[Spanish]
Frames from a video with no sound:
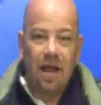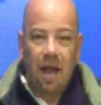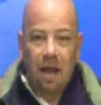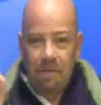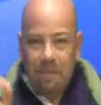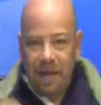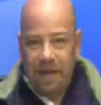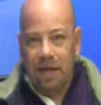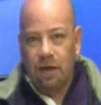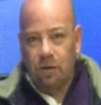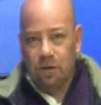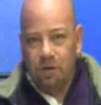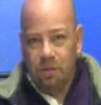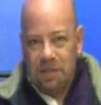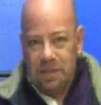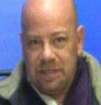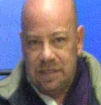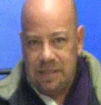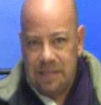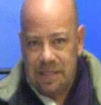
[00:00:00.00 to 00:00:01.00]
México
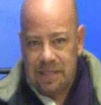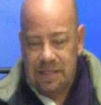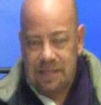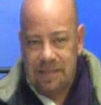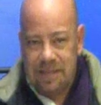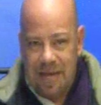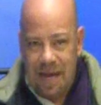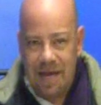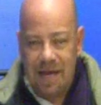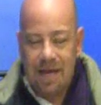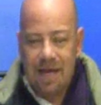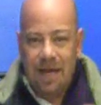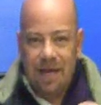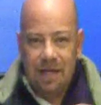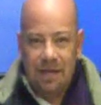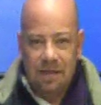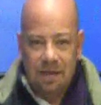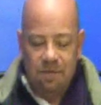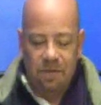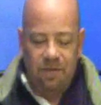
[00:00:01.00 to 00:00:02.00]
Sub-17 está
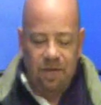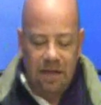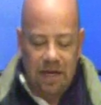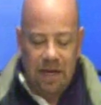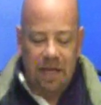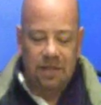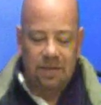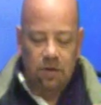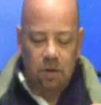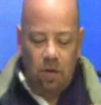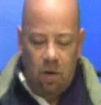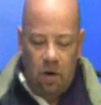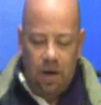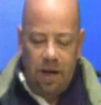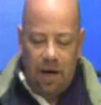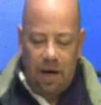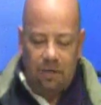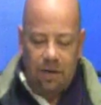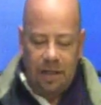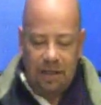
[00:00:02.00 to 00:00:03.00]
en semifinales hoy
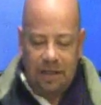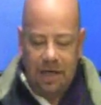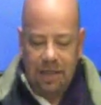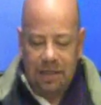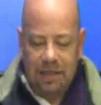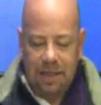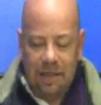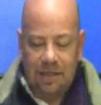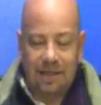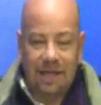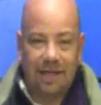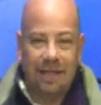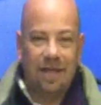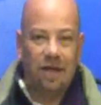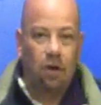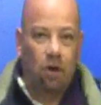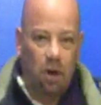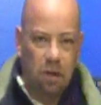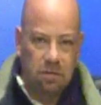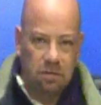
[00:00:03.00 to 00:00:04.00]
a la 1.30 de la
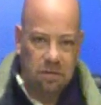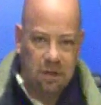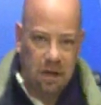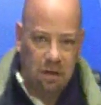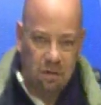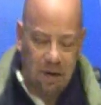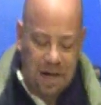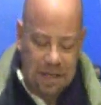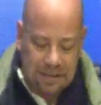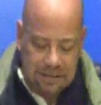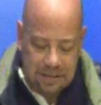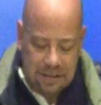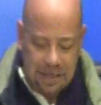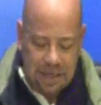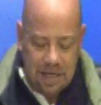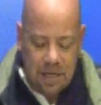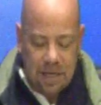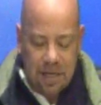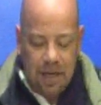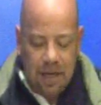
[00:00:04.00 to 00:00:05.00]
tarde contra
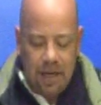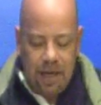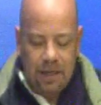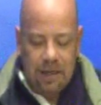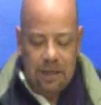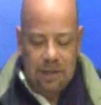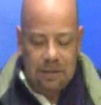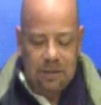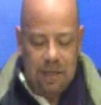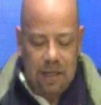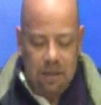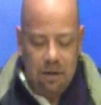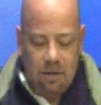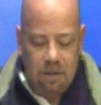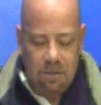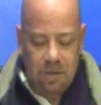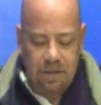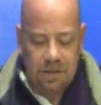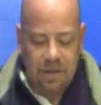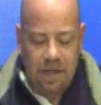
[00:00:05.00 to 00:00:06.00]
Holanda en el
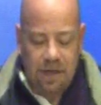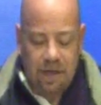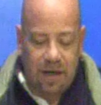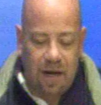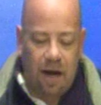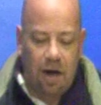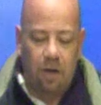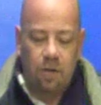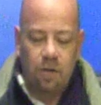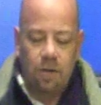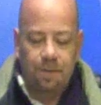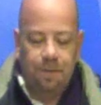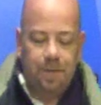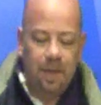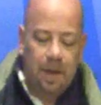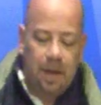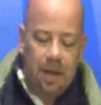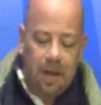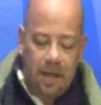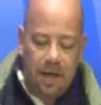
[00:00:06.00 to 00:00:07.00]
estadio Bezarrao.
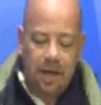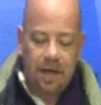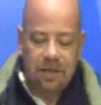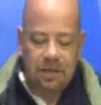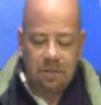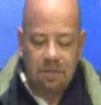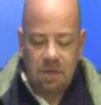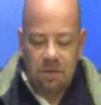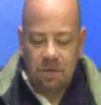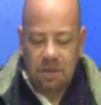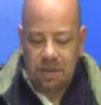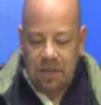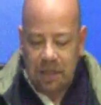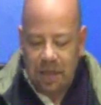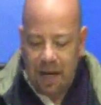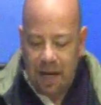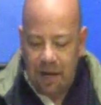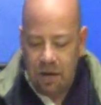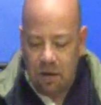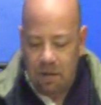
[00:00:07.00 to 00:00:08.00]
Y en ese mismo
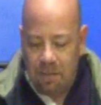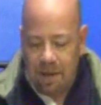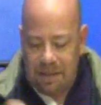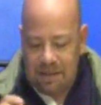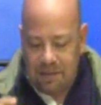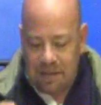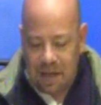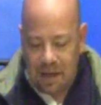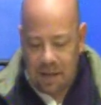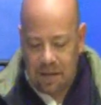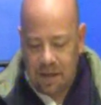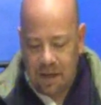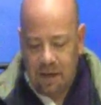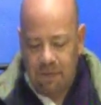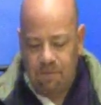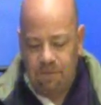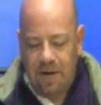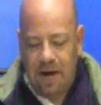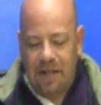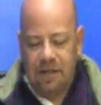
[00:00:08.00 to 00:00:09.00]
escenario, más
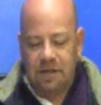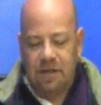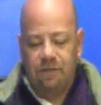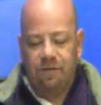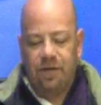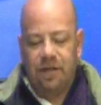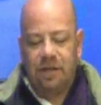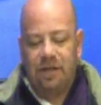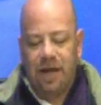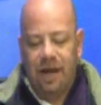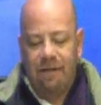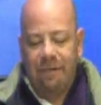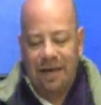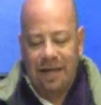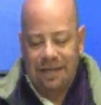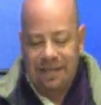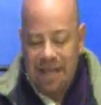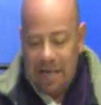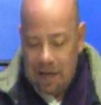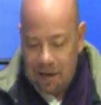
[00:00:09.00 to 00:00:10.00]
tarde, Francia enfrentará a
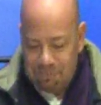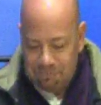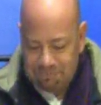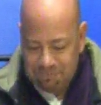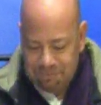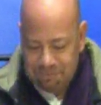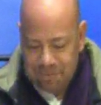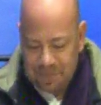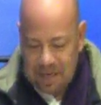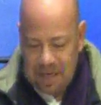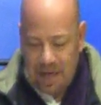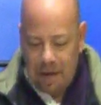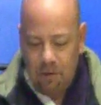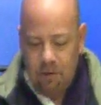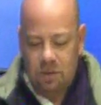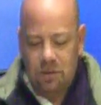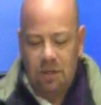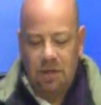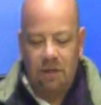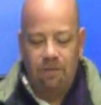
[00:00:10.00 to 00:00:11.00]
Brasil, a
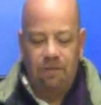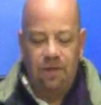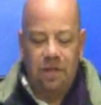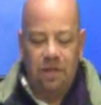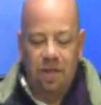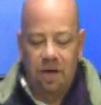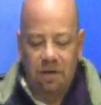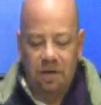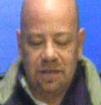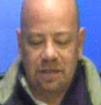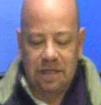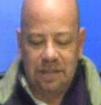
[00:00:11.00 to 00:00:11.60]
los anfitriones.